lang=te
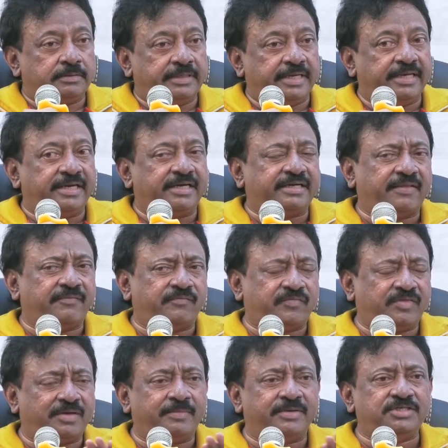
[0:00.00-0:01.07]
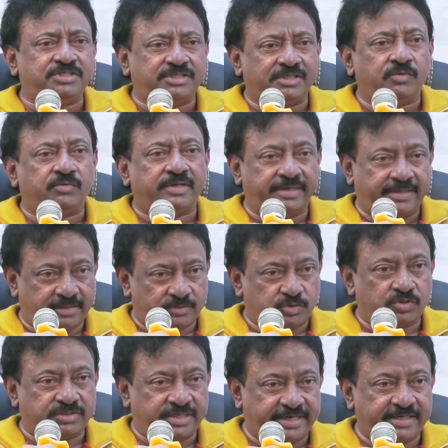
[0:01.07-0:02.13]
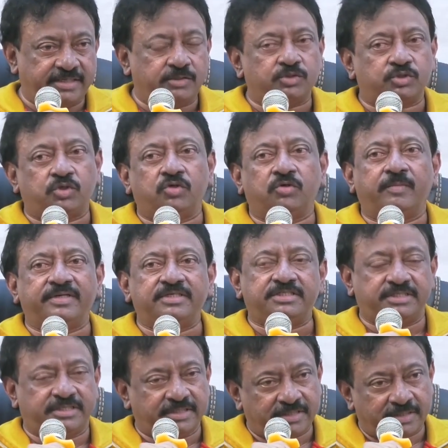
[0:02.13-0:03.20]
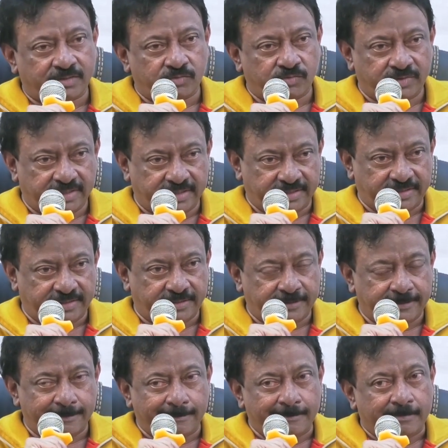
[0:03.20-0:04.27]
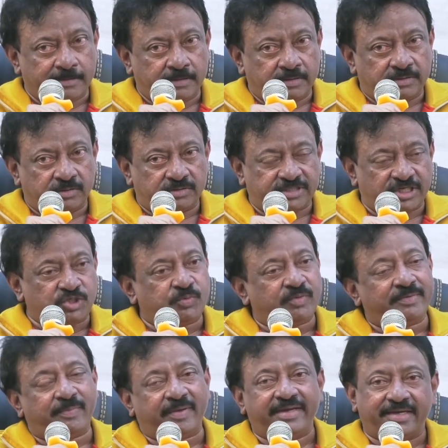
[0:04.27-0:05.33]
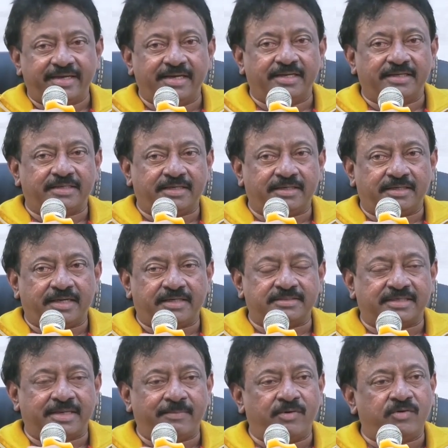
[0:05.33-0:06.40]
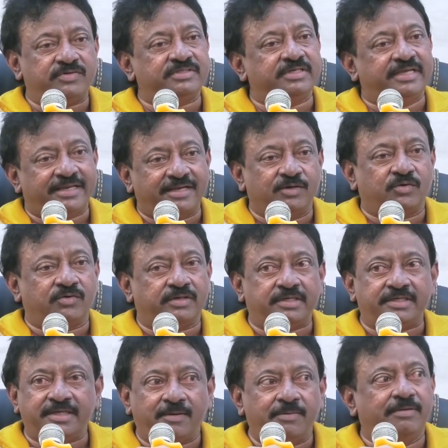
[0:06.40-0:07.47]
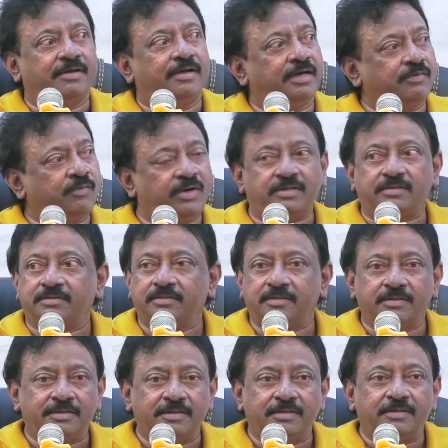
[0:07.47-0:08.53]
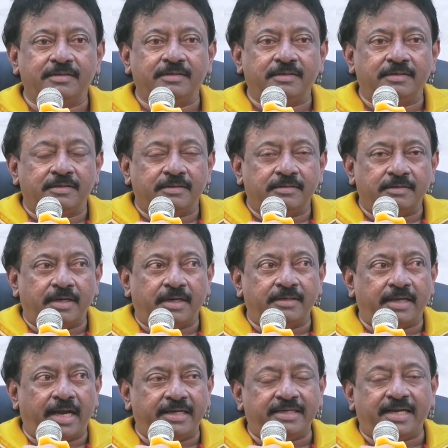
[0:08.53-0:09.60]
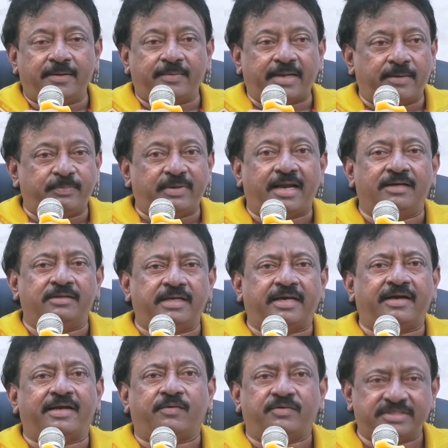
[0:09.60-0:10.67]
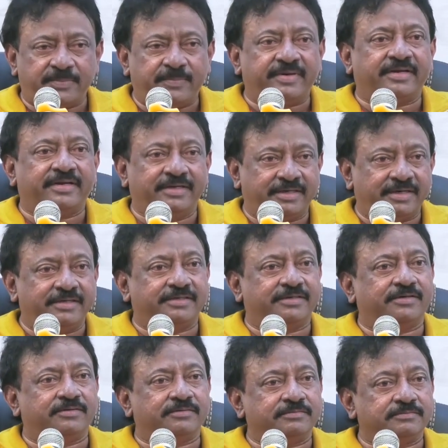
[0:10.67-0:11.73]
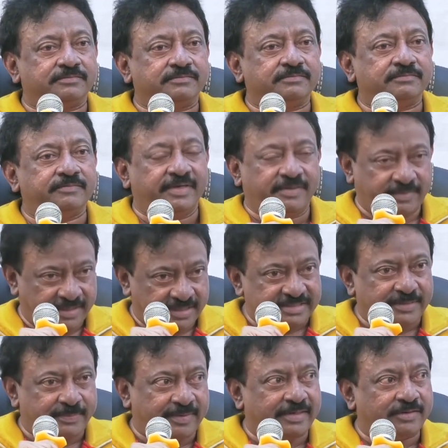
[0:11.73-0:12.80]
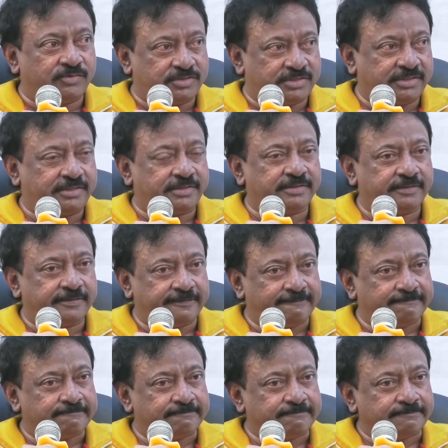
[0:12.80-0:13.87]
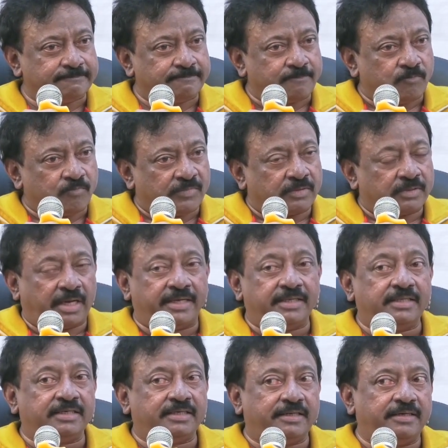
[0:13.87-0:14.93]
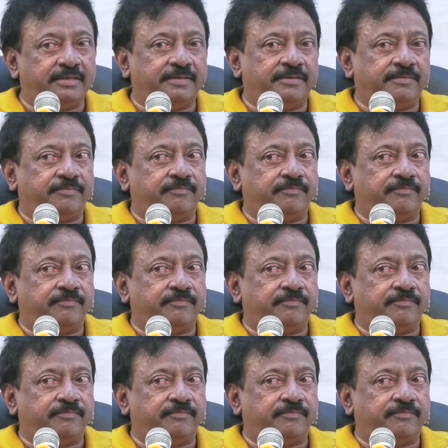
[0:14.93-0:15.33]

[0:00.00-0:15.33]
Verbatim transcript: నేను ఇక్కడ అంతా మంచిగా ఉండి అంటే సొసైటీ దృష్టిలో మంచిగా ఉండి చచ్చిపోయి పైకి వెళ్ళాక అసలు రంభవరిసి లేరు అనుకోండి ఏరియా వాట్ అంటే అప్పుడు వాళ్ళు ఎవరు చెప్పాడు నీకు అంటాడు నేను నేనేం చెప్పానా వచ్చి అందుకని